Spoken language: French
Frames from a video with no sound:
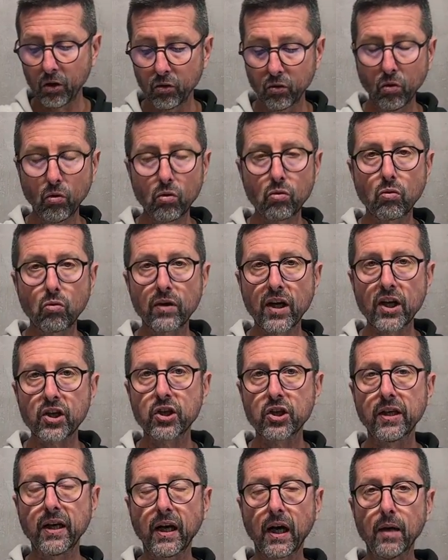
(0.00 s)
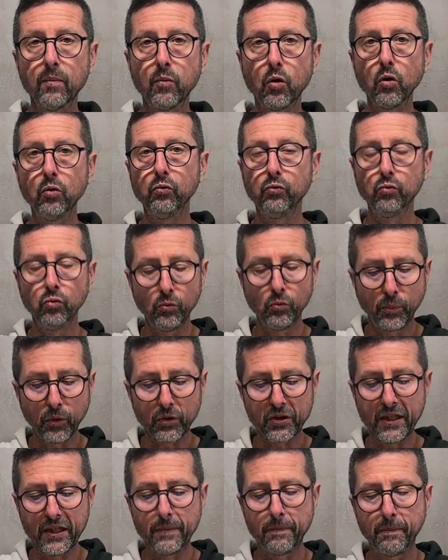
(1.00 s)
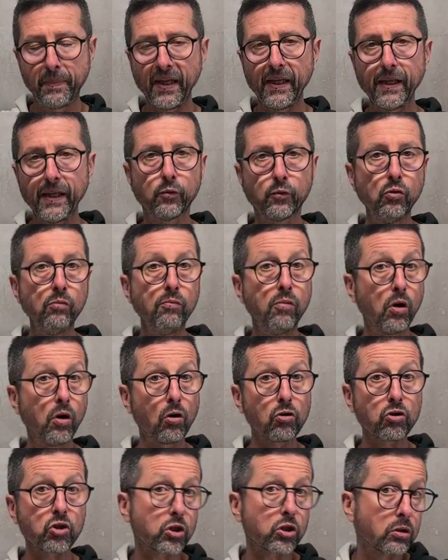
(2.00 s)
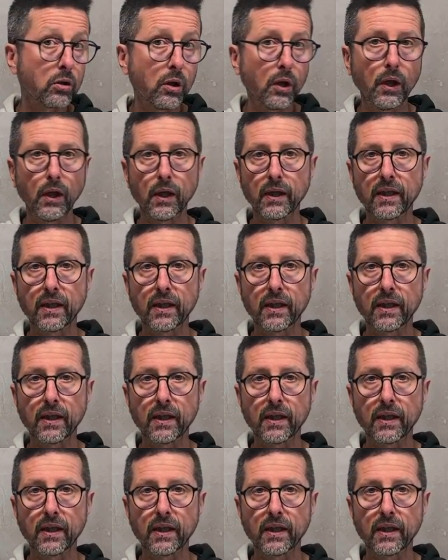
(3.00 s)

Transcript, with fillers: Donc on a généralement une toute petite pellicule blanche